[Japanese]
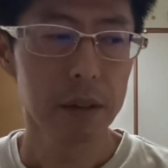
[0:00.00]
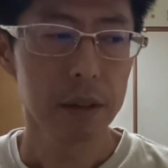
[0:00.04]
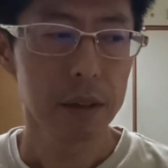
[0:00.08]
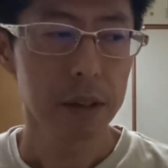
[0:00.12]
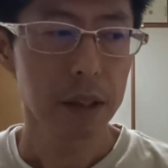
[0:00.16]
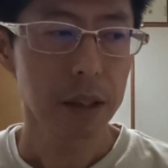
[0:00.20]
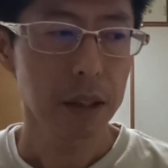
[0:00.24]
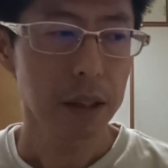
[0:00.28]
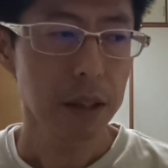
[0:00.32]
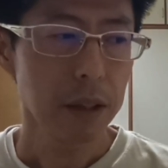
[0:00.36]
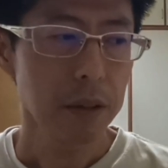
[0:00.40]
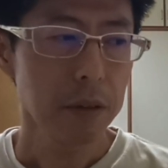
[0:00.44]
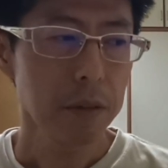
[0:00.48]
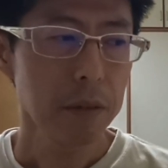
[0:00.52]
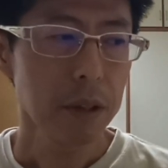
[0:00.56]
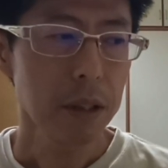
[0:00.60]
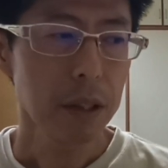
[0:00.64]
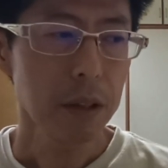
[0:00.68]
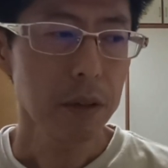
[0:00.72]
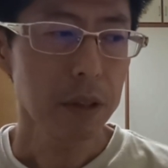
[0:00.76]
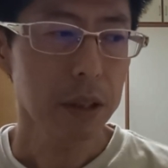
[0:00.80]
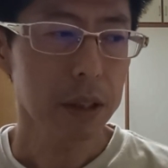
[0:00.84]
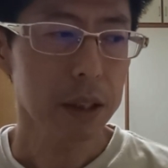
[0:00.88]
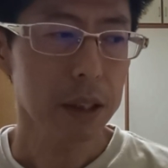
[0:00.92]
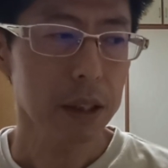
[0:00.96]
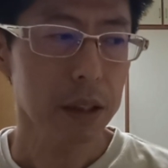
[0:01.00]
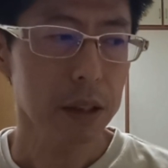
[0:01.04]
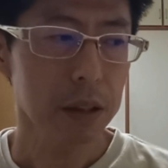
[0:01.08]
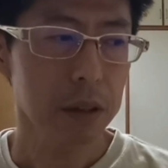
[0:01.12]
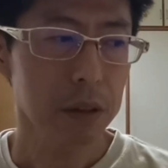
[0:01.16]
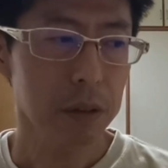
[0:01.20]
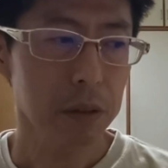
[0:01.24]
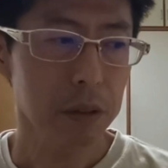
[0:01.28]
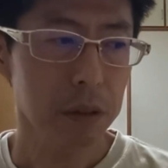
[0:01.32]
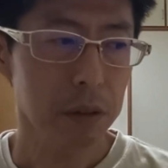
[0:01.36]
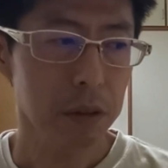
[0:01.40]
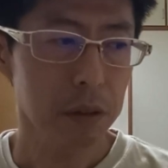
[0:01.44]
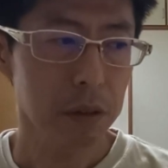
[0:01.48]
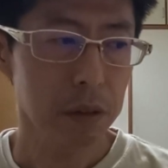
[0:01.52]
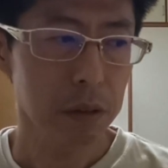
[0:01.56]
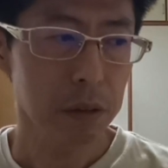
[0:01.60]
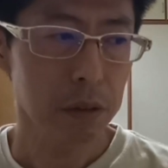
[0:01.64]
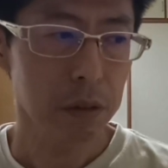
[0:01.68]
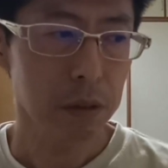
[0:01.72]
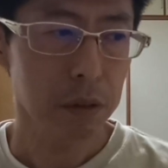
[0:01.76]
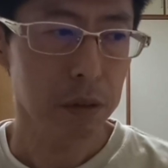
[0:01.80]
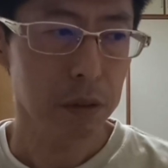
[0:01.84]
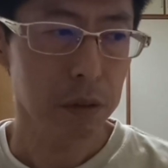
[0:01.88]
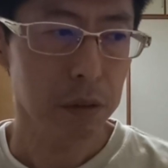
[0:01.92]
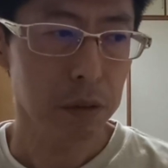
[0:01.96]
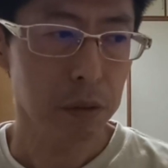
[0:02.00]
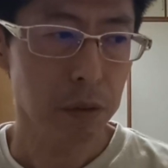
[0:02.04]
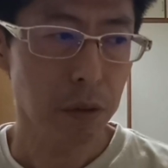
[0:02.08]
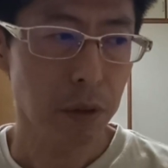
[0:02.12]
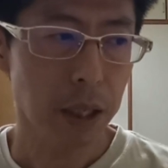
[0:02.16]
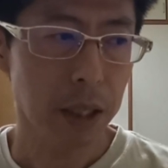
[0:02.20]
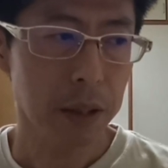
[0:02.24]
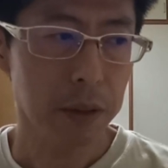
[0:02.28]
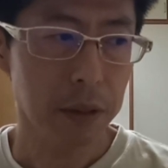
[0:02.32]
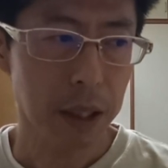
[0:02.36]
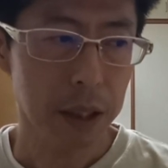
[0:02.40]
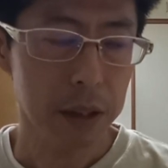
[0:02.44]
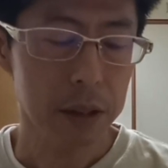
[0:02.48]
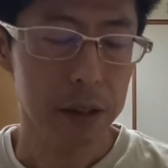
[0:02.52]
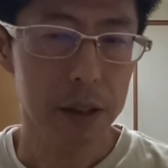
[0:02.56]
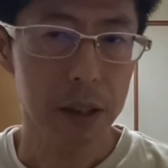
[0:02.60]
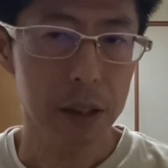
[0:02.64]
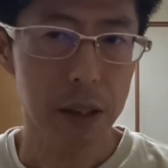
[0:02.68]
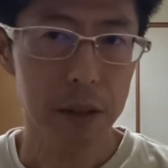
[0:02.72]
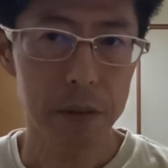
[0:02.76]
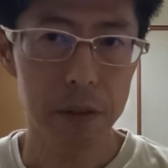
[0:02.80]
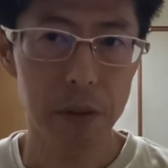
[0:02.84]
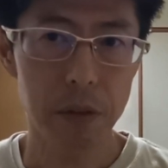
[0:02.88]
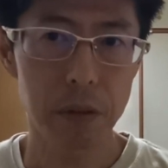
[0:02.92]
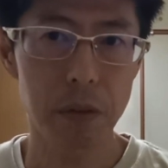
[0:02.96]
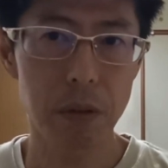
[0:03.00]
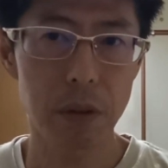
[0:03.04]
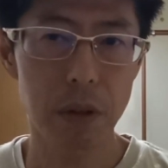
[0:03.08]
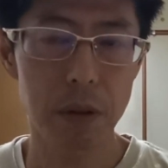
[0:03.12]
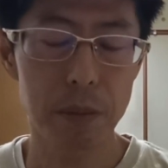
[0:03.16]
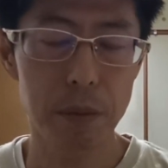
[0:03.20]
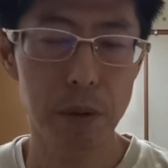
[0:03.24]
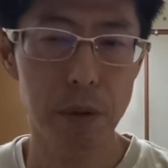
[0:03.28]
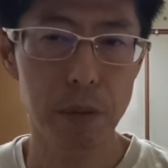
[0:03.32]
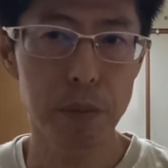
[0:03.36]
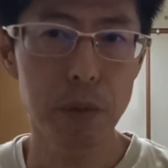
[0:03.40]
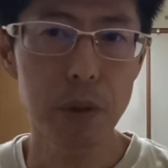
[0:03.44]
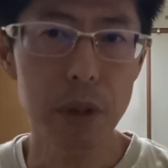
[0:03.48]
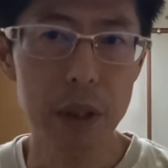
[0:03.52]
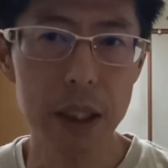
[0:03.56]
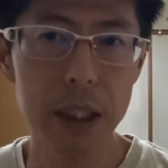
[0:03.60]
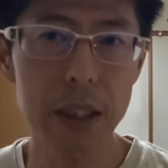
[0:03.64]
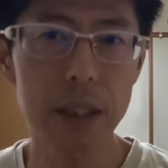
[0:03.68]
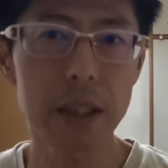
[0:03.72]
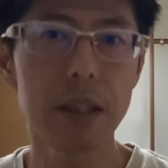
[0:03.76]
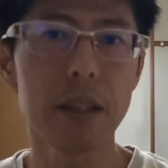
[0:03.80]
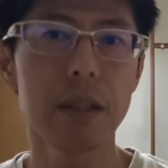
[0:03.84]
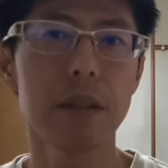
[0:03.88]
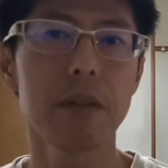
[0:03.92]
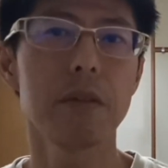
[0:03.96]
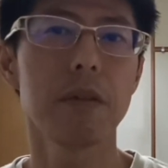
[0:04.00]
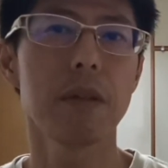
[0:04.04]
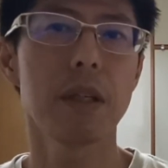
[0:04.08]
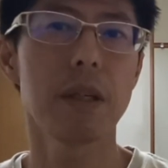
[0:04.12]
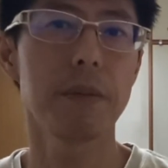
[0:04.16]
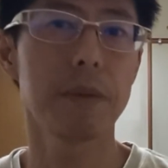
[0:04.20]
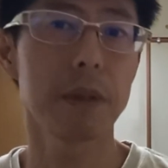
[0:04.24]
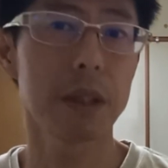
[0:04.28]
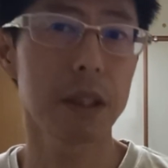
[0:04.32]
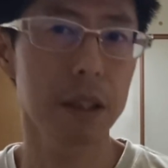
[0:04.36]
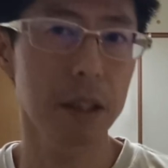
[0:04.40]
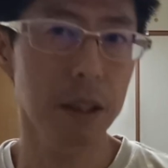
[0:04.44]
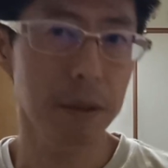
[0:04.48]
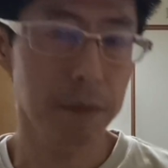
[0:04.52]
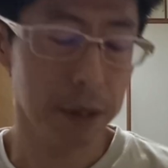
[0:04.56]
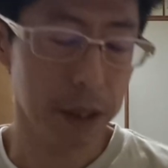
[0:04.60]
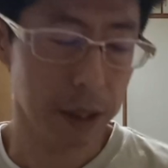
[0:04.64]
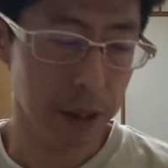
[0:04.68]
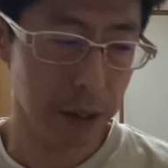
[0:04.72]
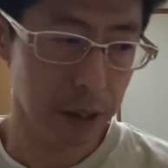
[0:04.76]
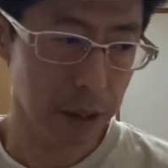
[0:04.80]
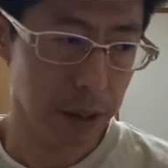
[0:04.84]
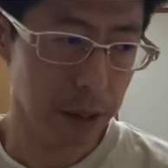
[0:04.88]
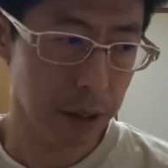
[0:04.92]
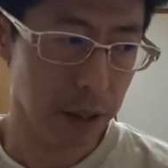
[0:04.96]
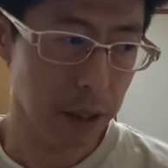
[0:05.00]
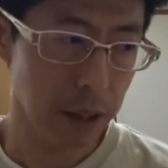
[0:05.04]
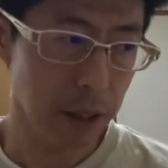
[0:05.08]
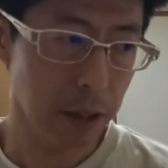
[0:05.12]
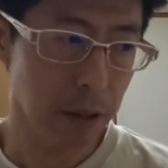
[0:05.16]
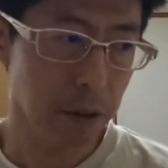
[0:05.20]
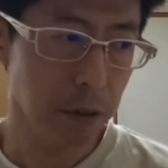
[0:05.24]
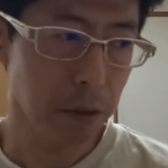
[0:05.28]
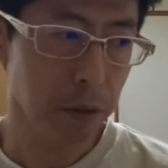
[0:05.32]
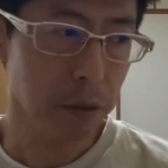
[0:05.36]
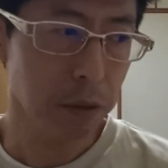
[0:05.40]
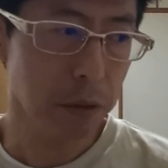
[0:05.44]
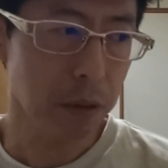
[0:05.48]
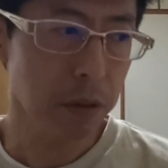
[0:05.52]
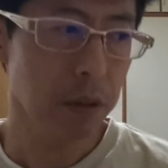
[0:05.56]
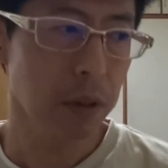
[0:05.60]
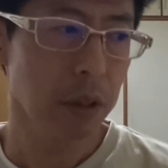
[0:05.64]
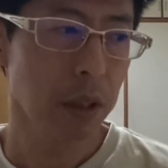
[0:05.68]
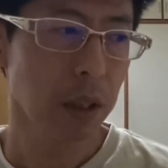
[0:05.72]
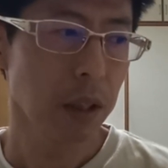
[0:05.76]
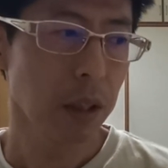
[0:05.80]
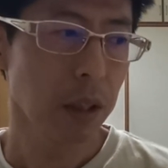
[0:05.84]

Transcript: だから井上尚弥選手のあの初ダウンの時も、もしかしたらそうかもしれませんし、昨日の、